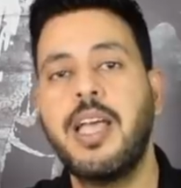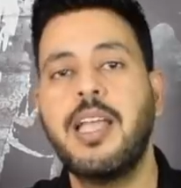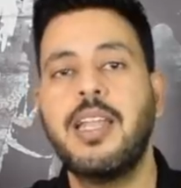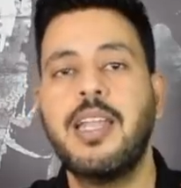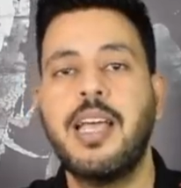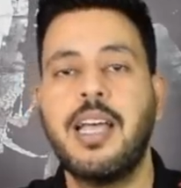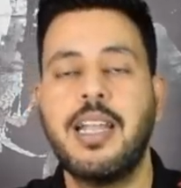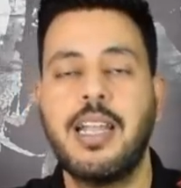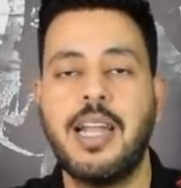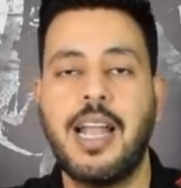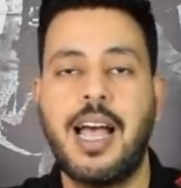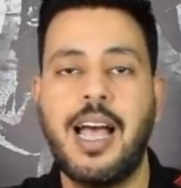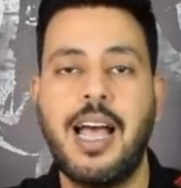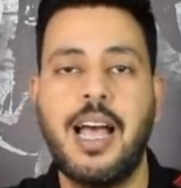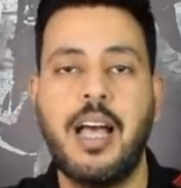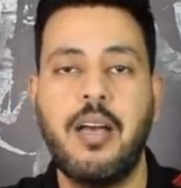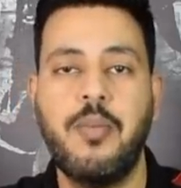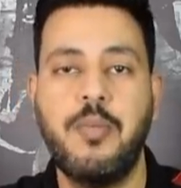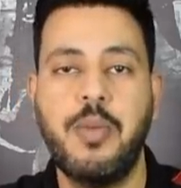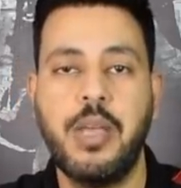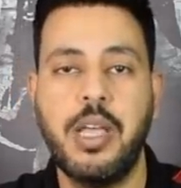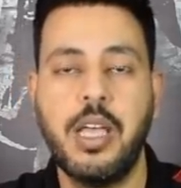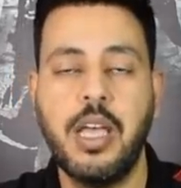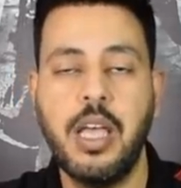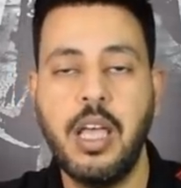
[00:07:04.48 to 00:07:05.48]
ان احنا نحقق
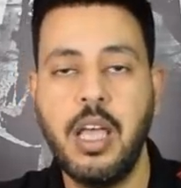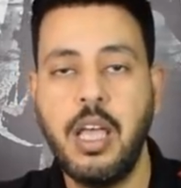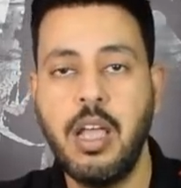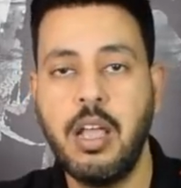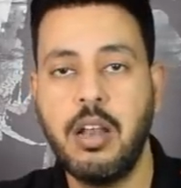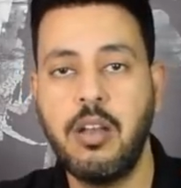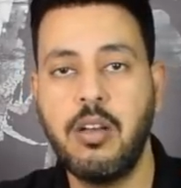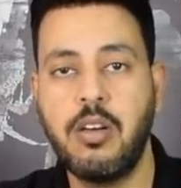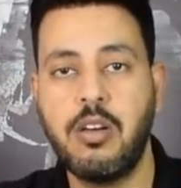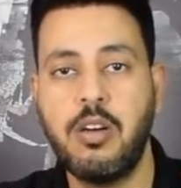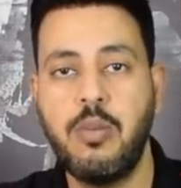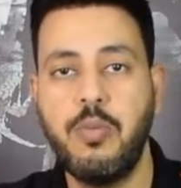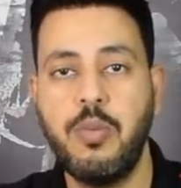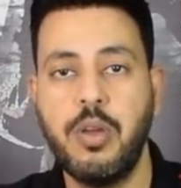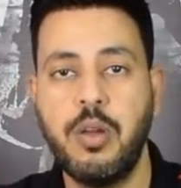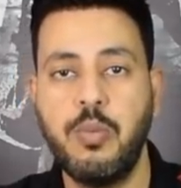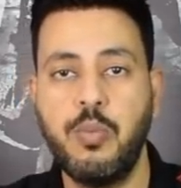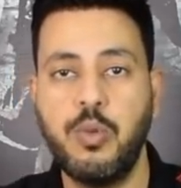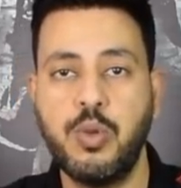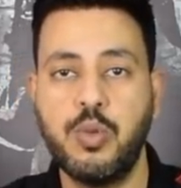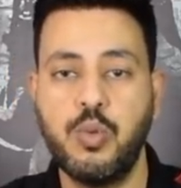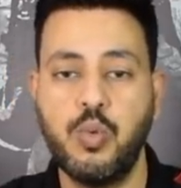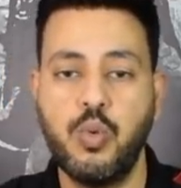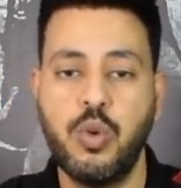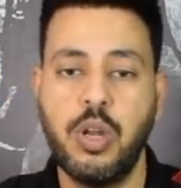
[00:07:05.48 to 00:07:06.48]
بيه لقب
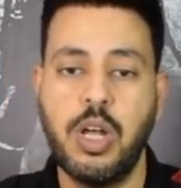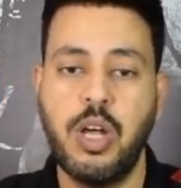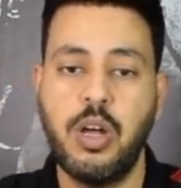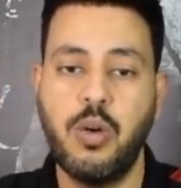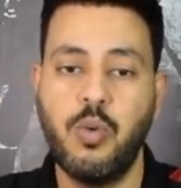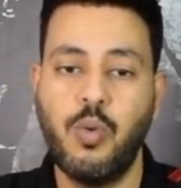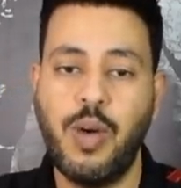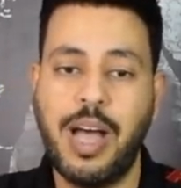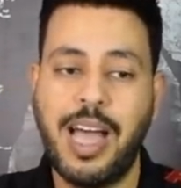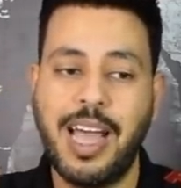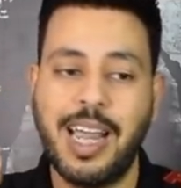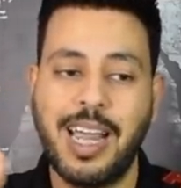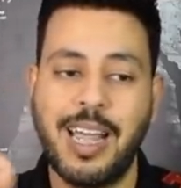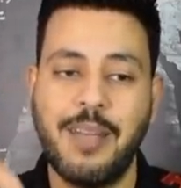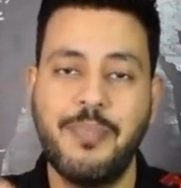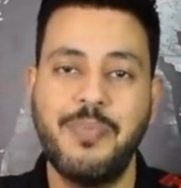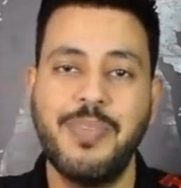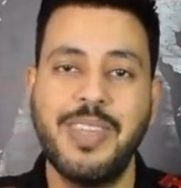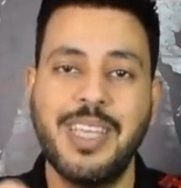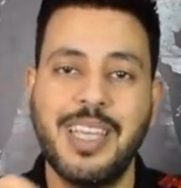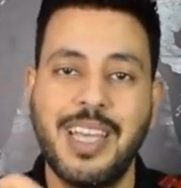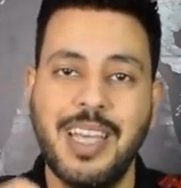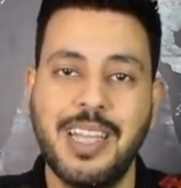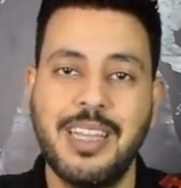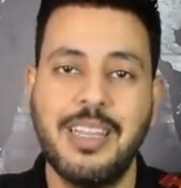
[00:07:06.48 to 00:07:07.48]
البطوله
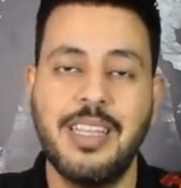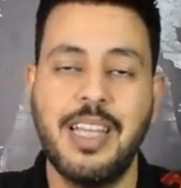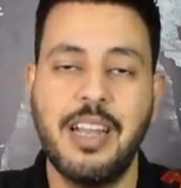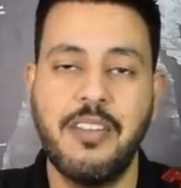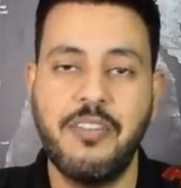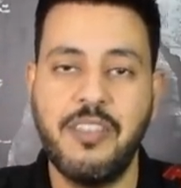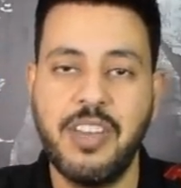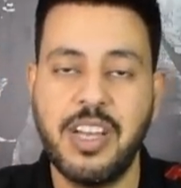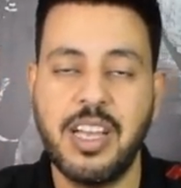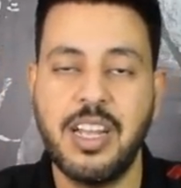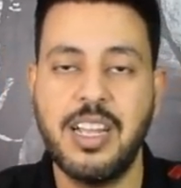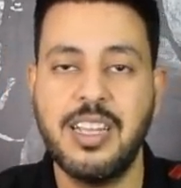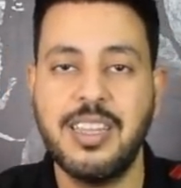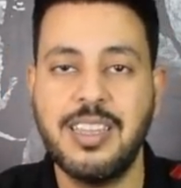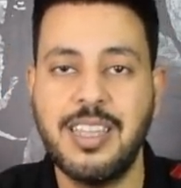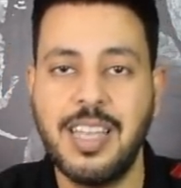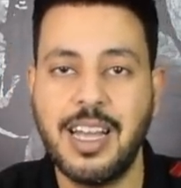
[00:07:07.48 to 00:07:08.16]
وعجبني جدا فكره